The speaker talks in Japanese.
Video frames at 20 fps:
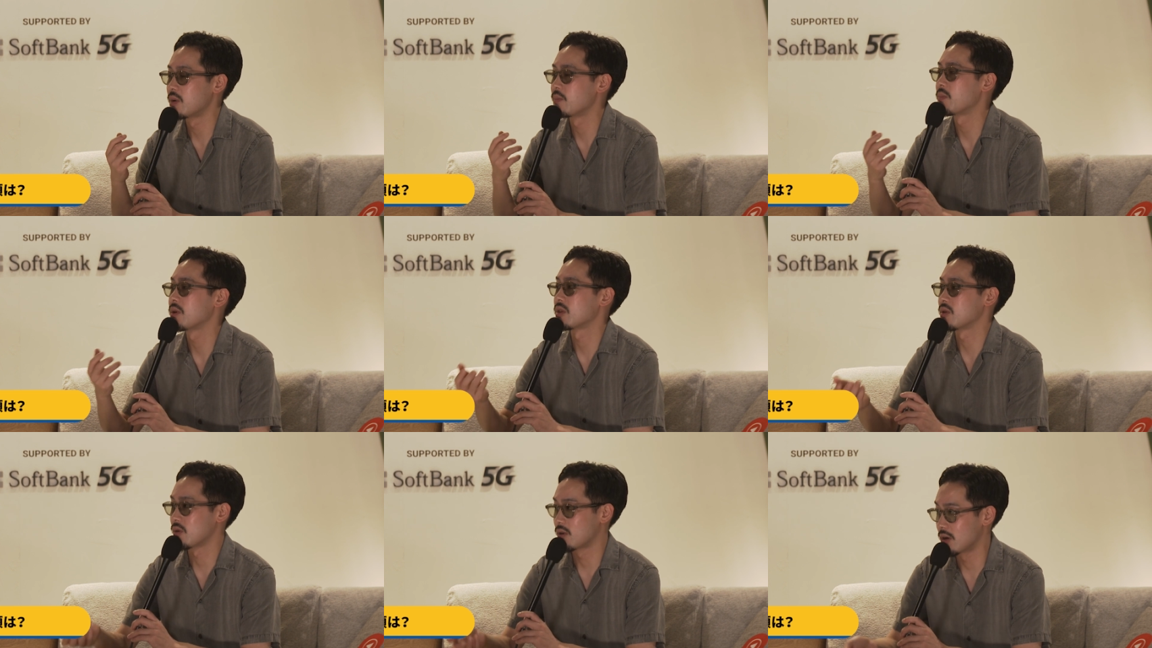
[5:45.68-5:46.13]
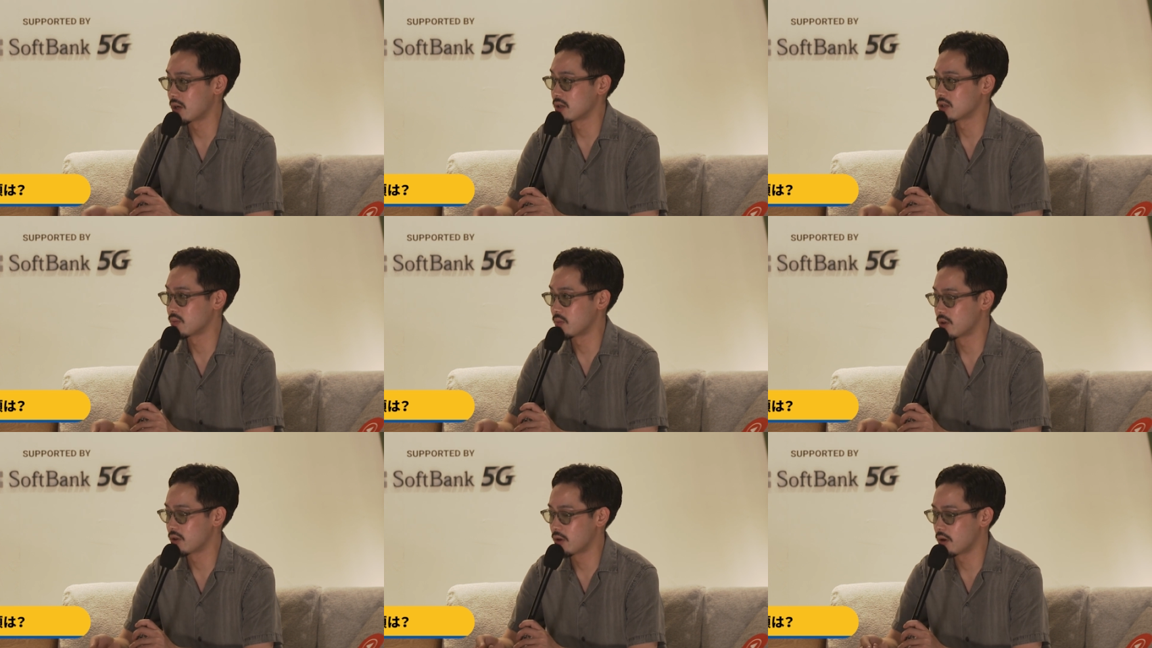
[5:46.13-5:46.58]
ンペットから
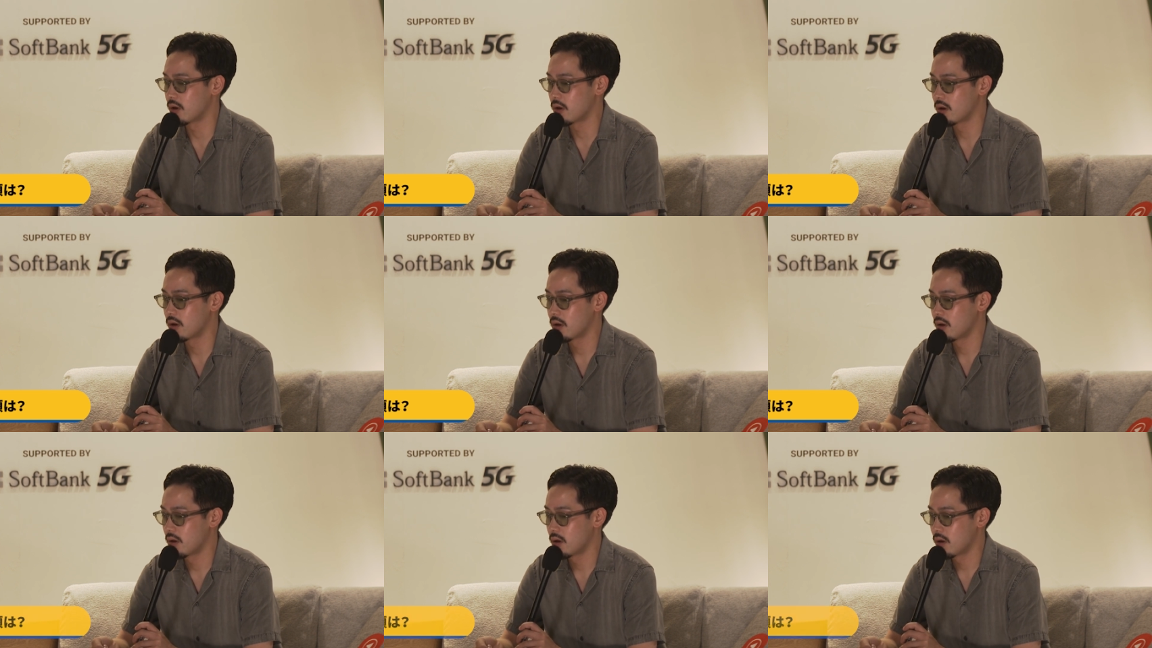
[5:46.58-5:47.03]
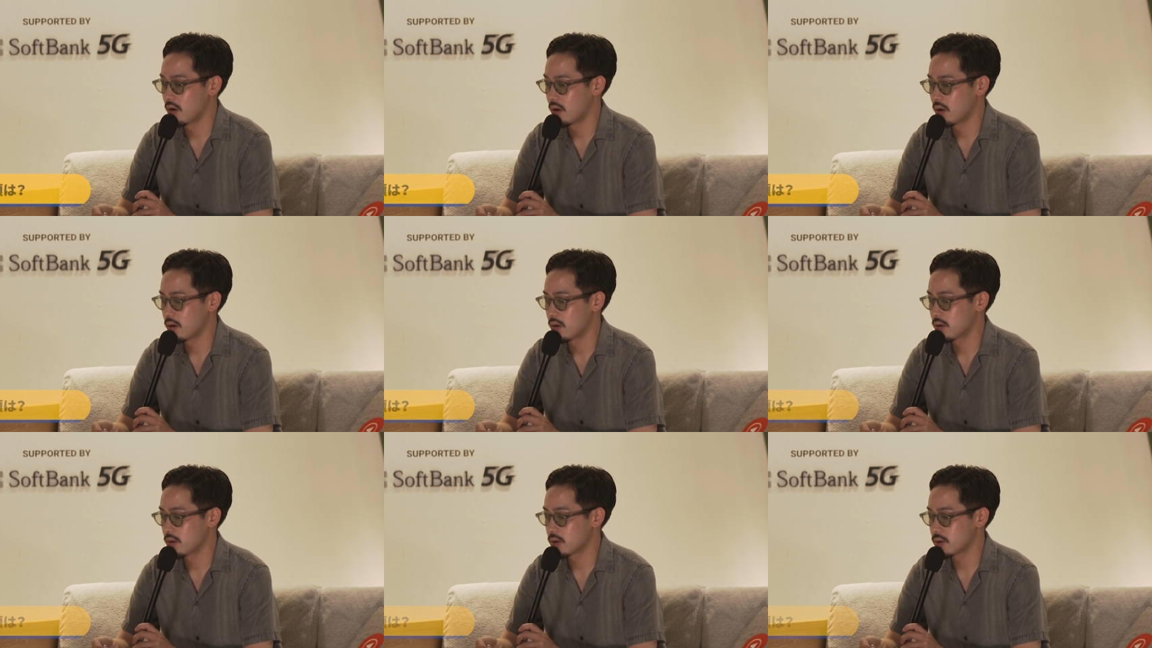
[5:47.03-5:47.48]
始めて
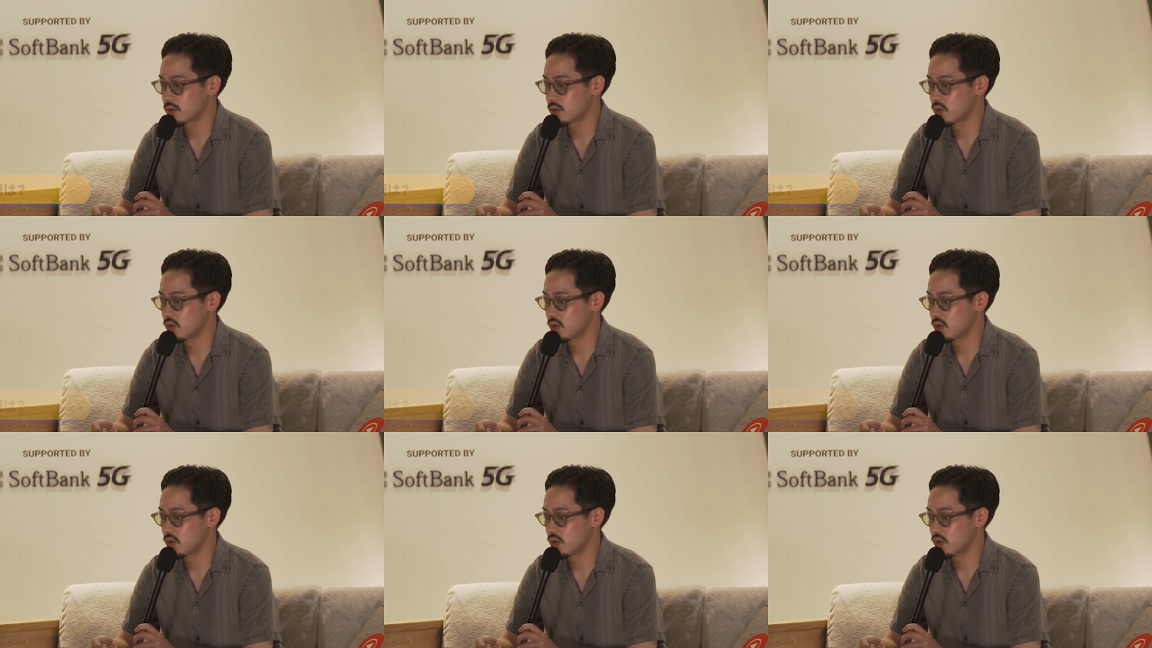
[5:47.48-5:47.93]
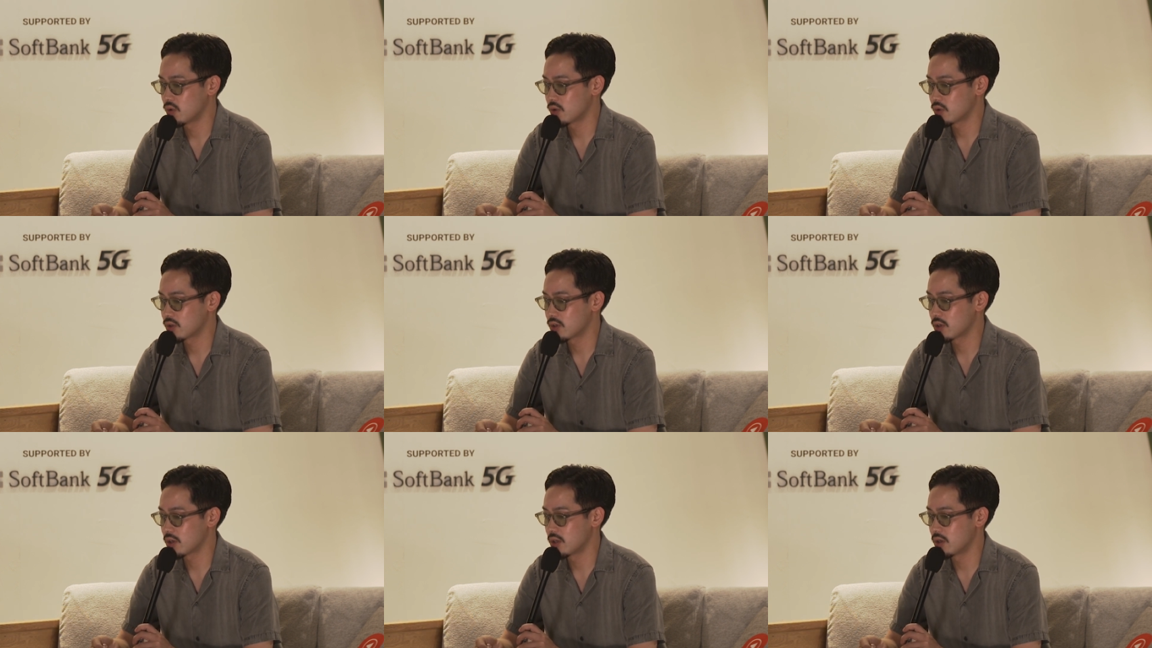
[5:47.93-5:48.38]
でその
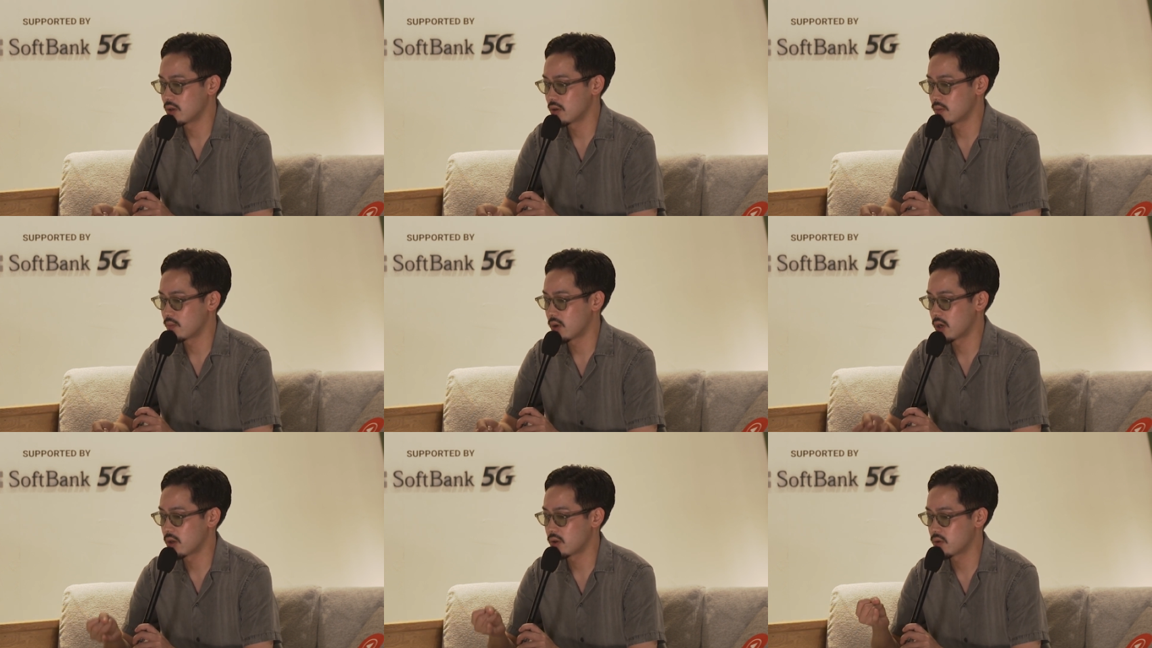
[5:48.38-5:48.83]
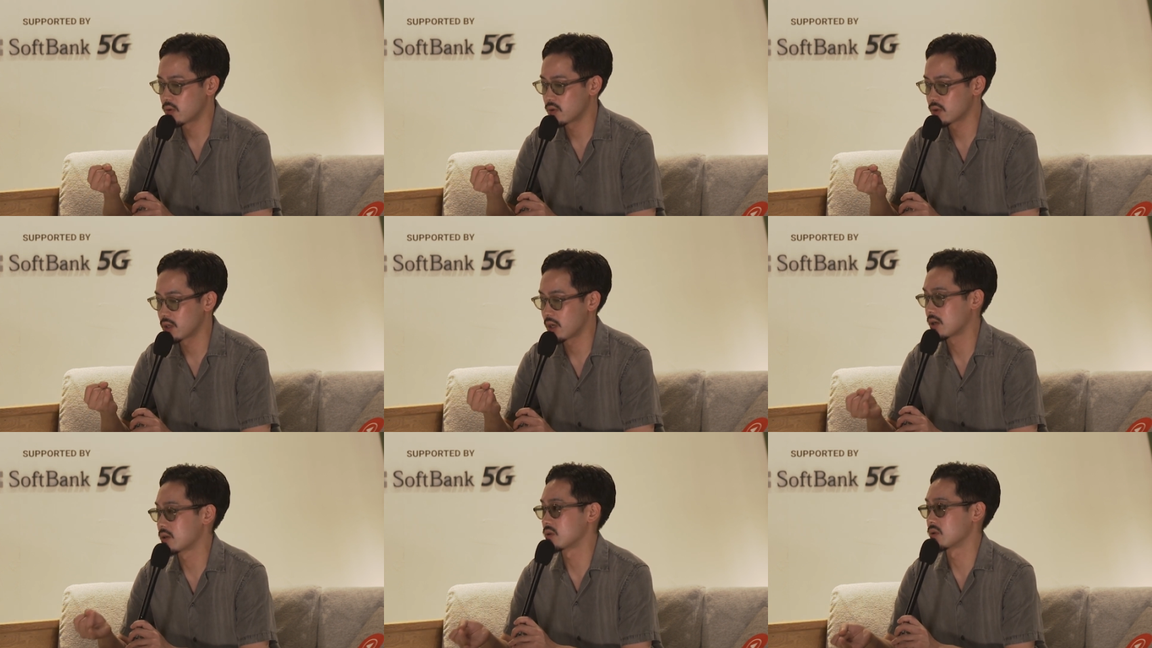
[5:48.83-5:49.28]
次に
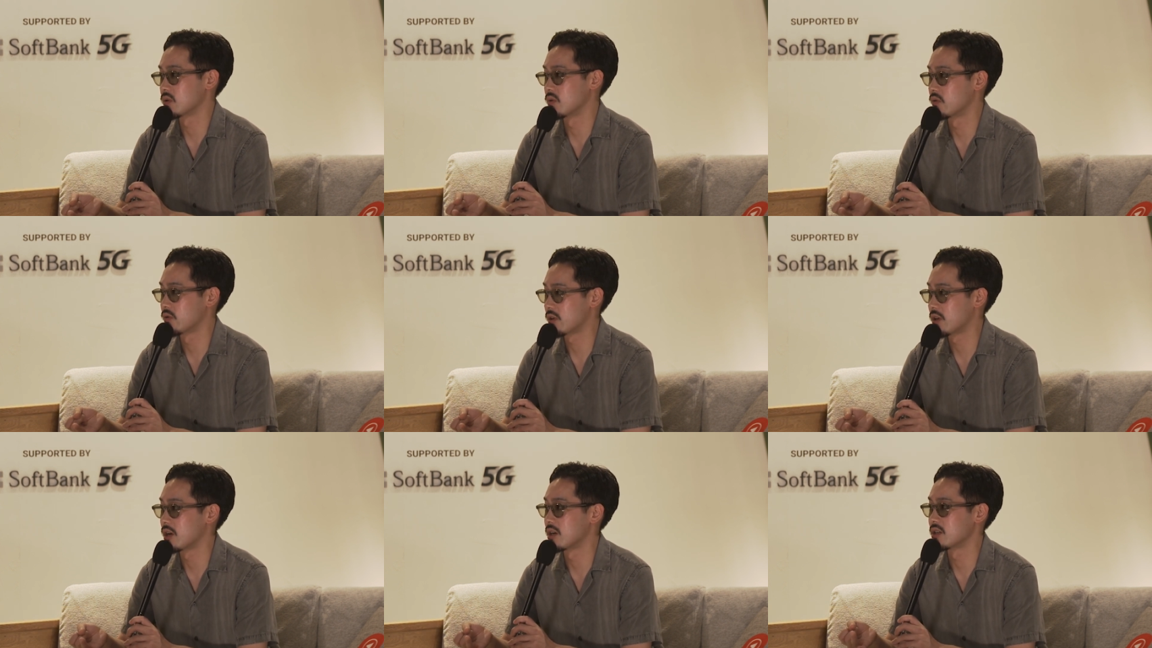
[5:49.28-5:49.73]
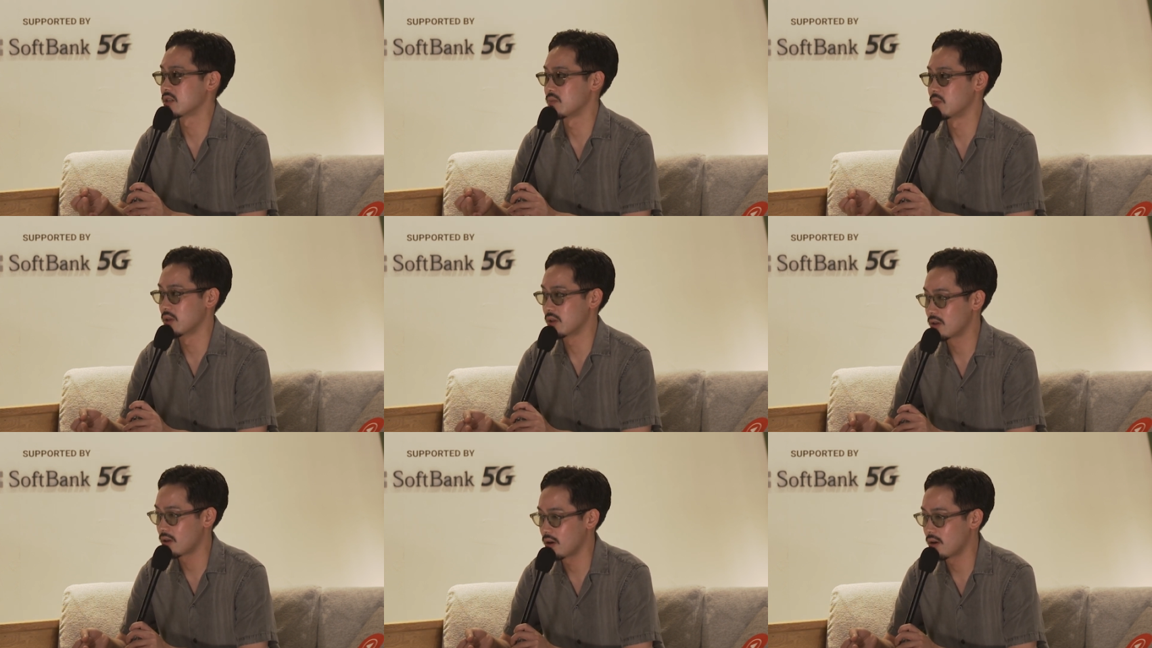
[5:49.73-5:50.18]
バリトンサックスを吹き始
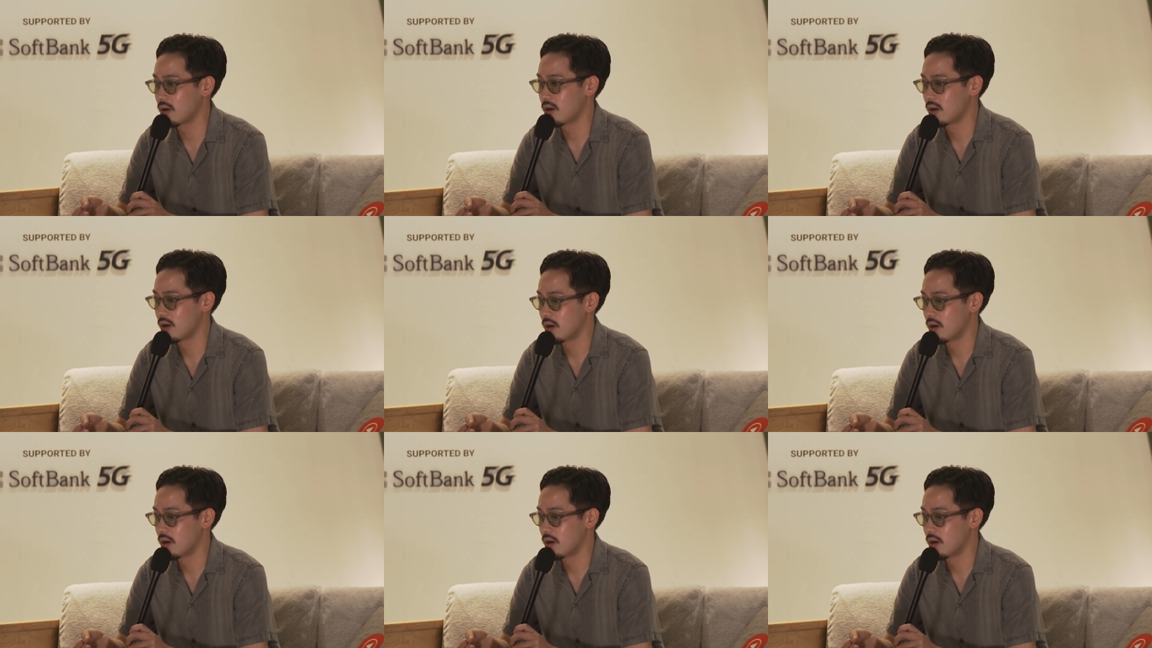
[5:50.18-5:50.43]
めて